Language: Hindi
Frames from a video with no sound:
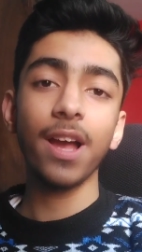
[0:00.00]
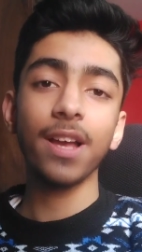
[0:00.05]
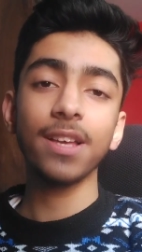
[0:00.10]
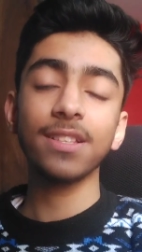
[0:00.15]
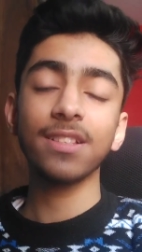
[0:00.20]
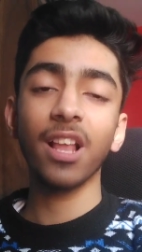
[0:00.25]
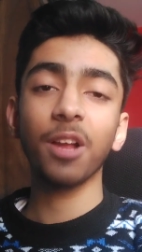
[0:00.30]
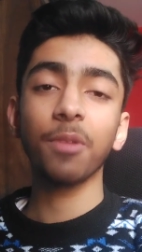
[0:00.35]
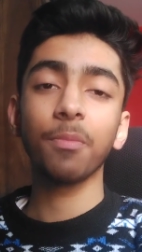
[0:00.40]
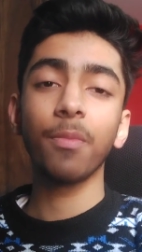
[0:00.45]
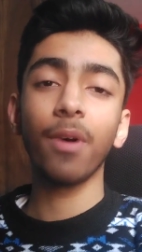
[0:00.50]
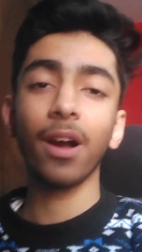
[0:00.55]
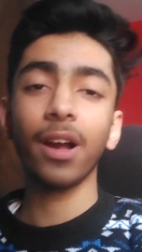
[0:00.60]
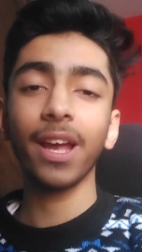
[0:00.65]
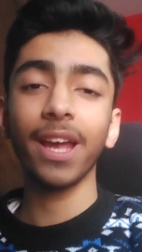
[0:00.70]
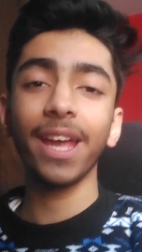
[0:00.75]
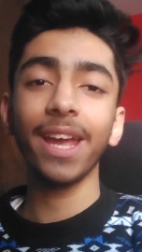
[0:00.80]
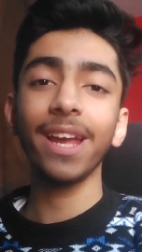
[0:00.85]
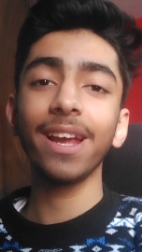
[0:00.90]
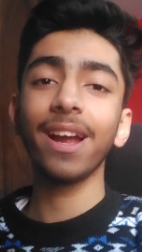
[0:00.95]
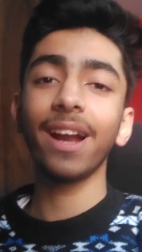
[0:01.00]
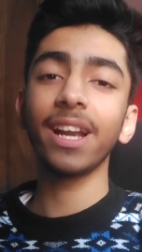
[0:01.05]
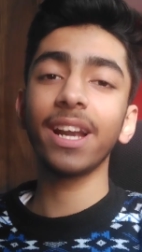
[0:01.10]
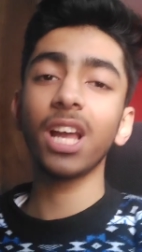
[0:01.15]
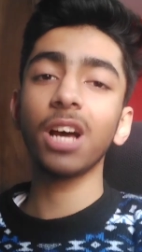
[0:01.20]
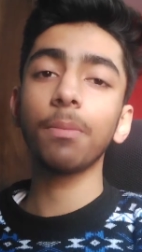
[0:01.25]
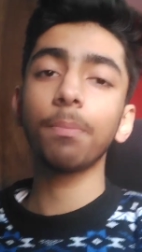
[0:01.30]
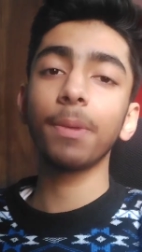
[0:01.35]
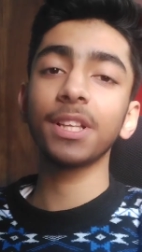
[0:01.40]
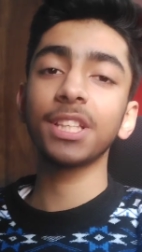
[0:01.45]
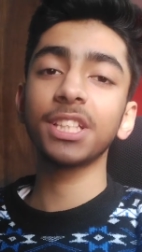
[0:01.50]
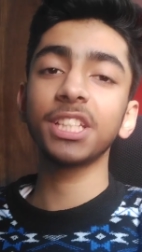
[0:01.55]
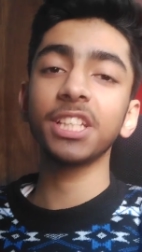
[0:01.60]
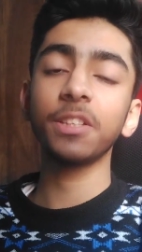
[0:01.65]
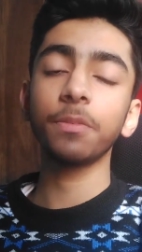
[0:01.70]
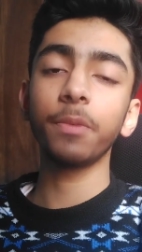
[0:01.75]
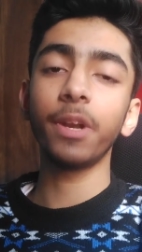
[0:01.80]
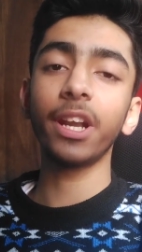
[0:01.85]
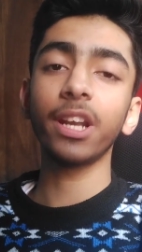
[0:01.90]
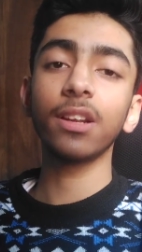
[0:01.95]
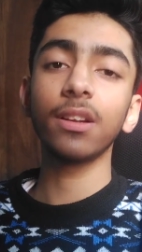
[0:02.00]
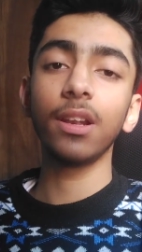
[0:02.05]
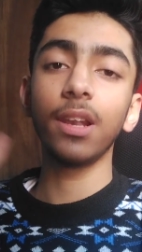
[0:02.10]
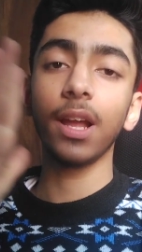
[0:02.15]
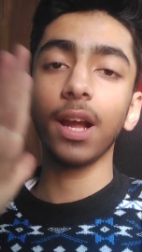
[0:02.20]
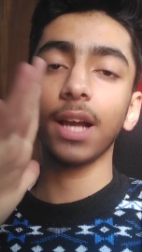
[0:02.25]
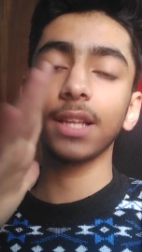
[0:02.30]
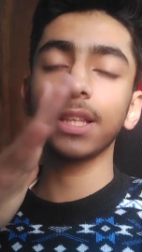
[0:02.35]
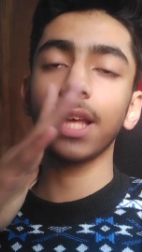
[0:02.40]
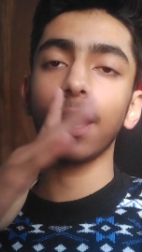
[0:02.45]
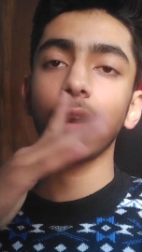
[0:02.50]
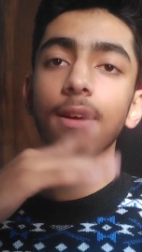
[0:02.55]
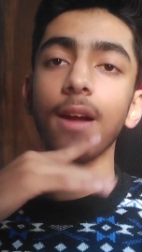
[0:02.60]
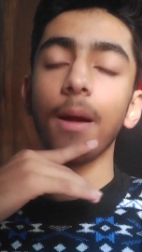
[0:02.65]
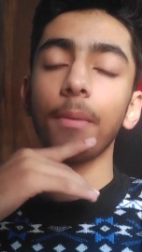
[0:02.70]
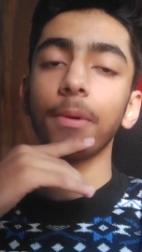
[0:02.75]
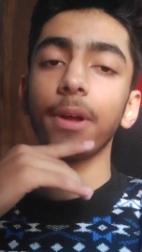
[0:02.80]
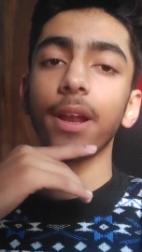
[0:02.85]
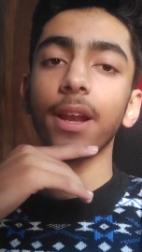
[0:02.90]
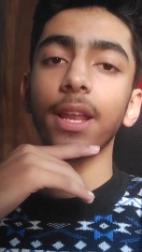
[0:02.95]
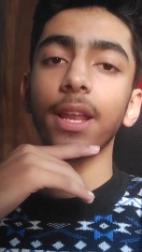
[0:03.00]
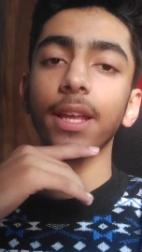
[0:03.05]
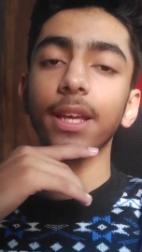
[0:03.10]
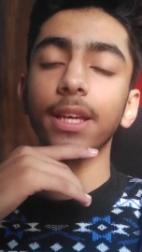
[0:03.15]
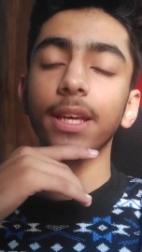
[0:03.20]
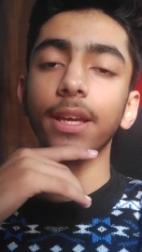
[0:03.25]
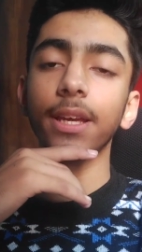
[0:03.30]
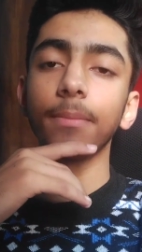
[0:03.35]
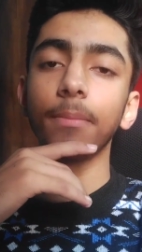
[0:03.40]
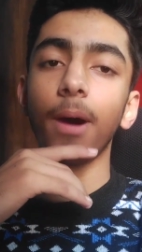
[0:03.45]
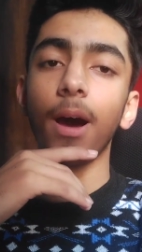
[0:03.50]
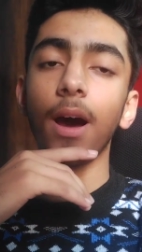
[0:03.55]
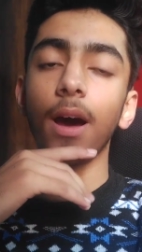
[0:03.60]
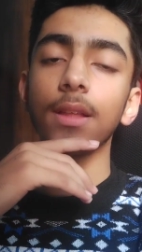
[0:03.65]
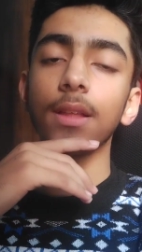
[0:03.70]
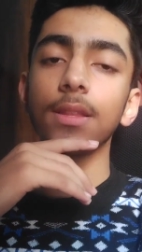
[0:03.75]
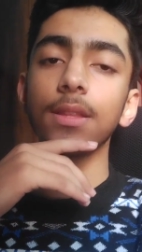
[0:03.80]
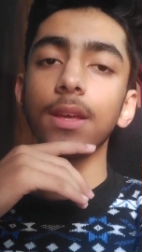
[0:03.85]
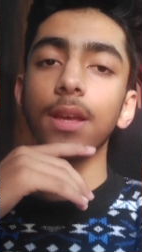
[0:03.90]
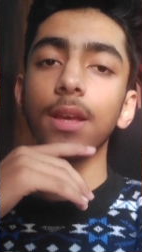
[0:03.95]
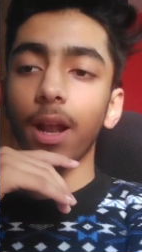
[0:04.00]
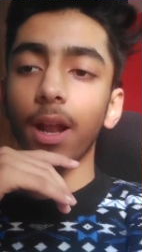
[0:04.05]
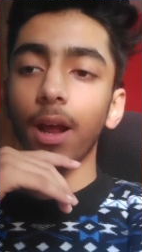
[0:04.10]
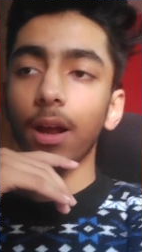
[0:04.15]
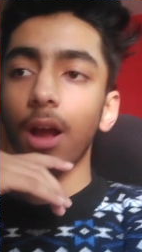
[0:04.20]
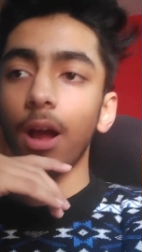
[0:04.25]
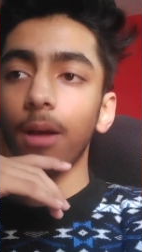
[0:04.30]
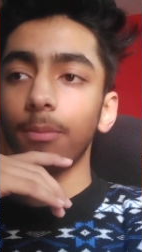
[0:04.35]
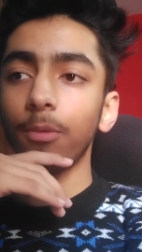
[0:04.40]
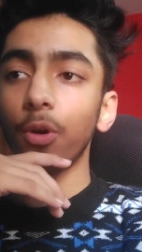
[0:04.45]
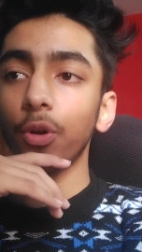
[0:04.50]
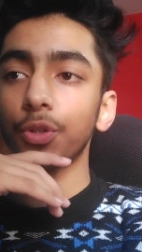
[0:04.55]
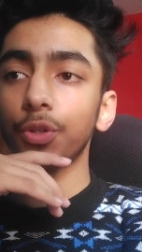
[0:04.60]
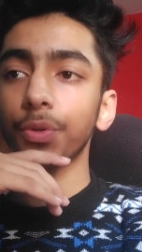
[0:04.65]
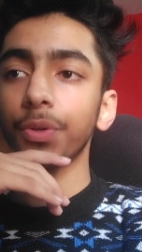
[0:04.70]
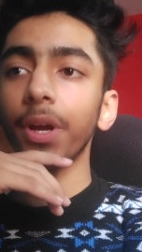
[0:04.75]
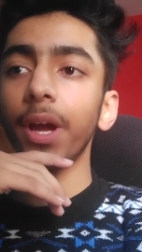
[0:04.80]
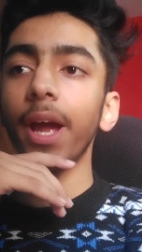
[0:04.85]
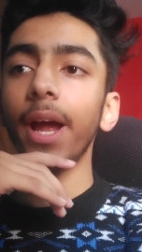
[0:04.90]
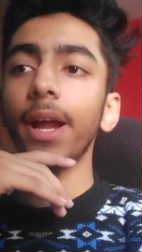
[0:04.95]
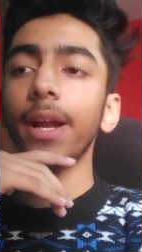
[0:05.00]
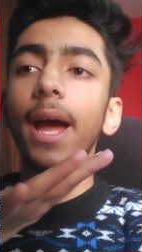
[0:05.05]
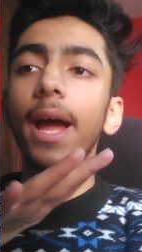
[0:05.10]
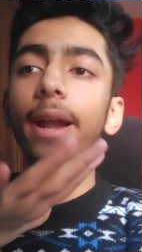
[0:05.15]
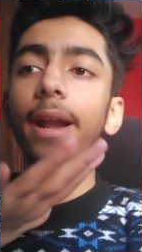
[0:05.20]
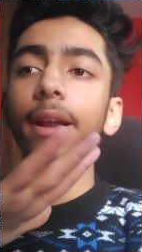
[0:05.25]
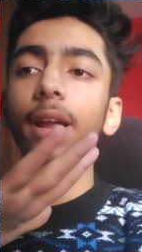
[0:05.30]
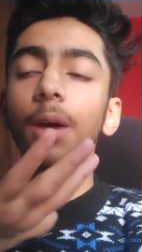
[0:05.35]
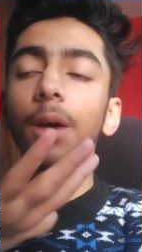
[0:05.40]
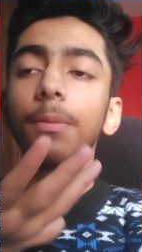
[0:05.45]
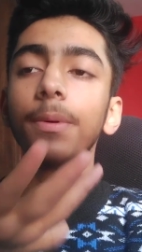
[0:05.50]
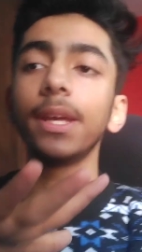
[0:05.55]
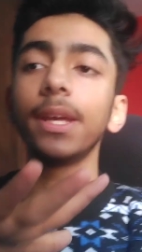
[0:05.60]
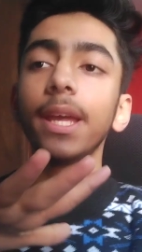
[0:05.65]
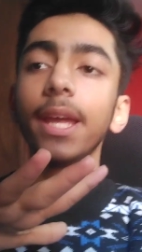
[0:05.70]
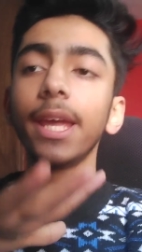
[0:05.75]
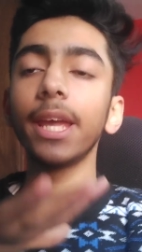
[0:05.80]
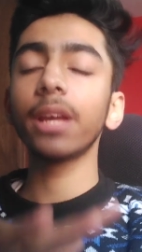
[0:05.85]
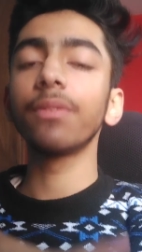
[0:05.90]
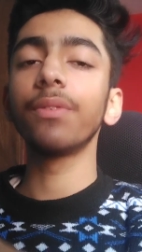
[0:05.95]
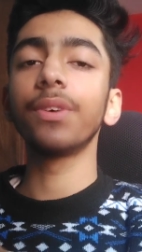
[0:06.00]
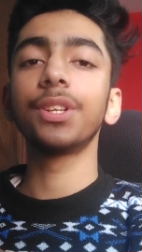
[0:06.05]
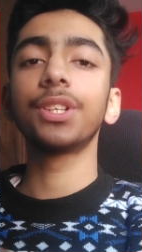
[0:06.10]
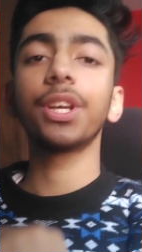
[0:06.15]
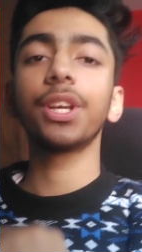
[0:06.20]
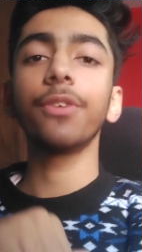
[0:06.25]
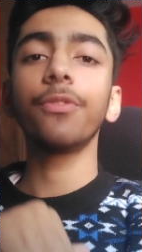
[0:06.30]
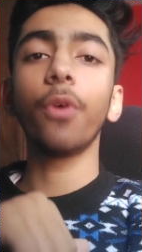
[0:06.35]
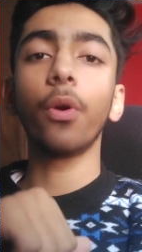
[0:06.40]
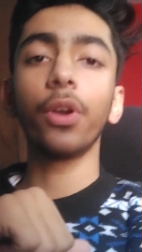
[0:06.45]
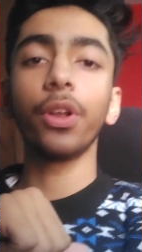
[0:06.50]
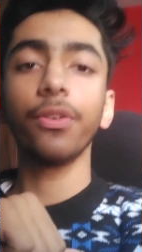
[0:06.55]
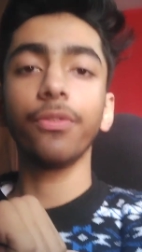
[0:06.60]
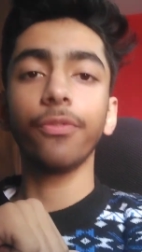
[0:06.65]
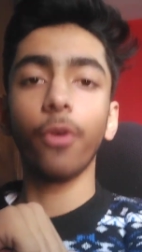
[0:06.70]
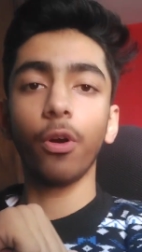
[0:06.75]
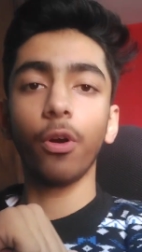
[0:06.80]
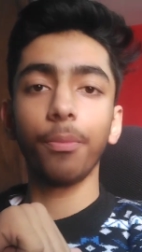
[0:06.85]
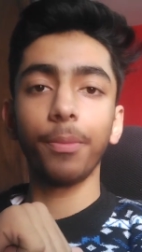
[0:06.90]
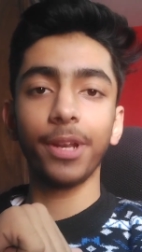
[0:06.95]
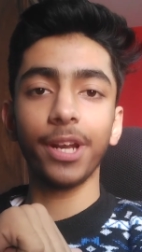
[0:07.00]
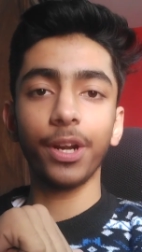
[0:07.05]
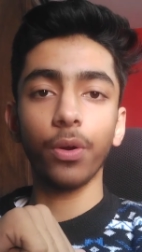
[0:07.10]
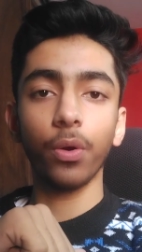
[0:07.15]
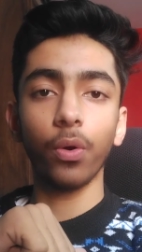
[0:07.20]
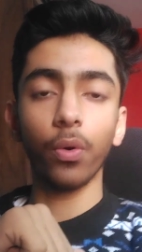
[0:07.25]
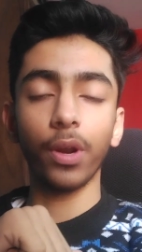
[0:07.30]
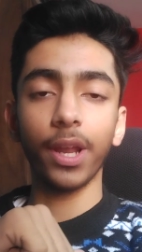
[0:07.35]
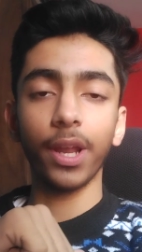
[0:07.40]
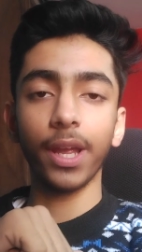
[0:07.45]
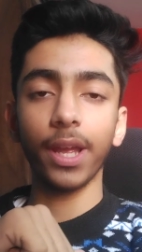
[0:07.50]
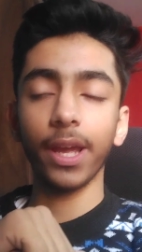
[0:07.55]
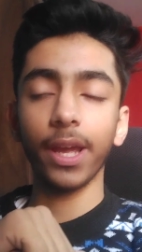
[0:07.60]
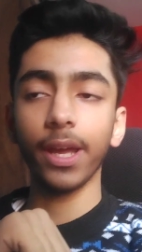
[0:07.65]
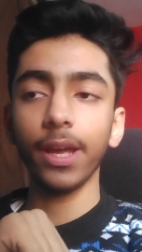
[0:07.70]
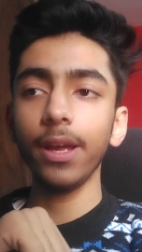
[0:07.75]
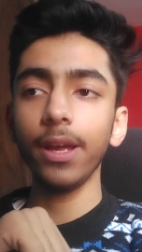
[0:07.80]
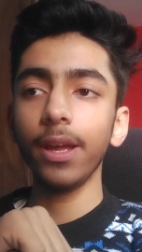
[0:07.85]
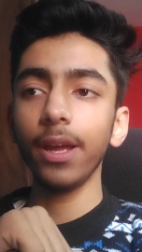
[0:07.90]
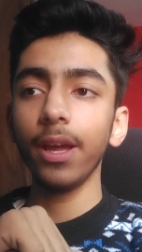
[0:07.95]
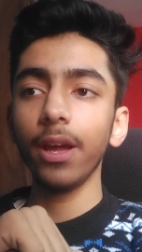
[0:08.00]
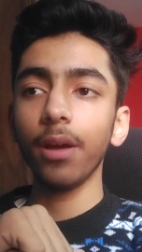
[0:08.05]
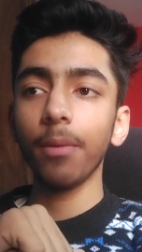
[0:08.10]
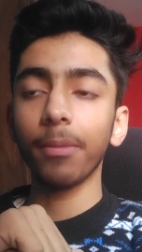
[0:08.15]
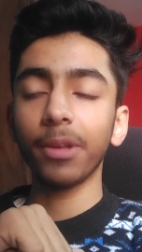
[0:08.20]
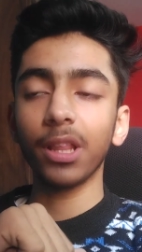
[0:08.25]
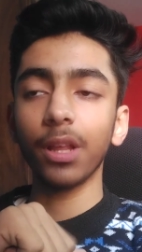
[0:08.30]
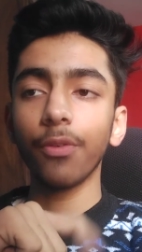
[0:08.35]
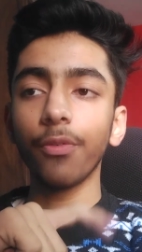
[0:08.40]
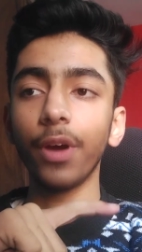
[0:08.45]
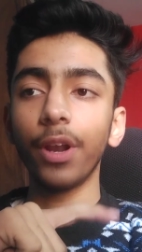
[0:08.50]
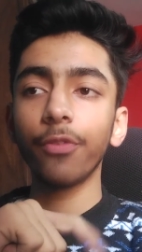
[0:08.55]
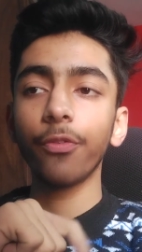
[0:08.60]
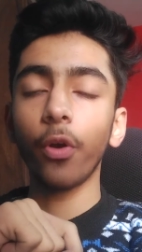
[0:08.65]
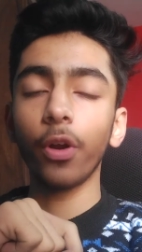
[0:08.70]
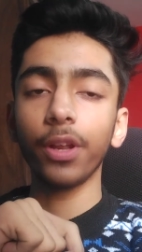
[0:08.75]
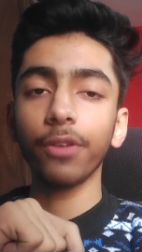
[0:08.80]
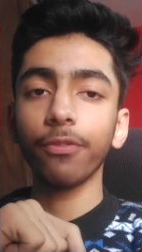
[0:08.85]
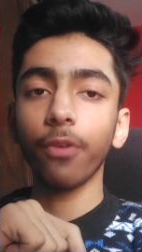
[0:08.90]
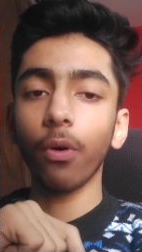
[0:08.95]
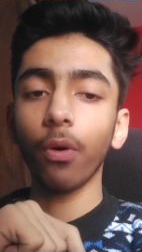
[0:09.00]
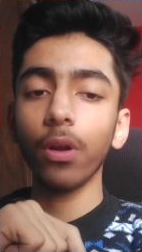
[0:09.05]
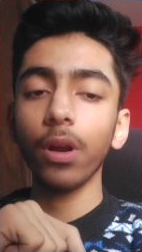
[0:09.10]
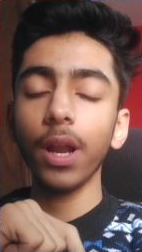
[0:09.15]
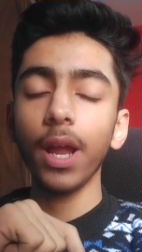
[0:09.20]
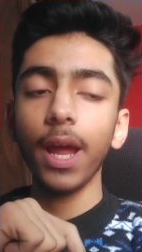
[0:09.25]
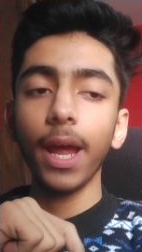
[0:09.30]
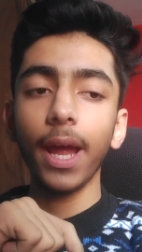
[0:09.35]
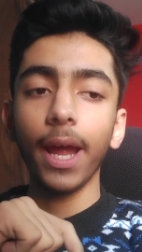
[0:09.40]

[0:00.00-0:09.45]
गाइस लगभग एक घंटा पच्चीस मिनट लगातार काम करने के बाद मेरा काम हो चुका है एंड अभी एक बज के फोर्टी फोर मिनट हो रहे हैं मतलब वन फोर्टी फोर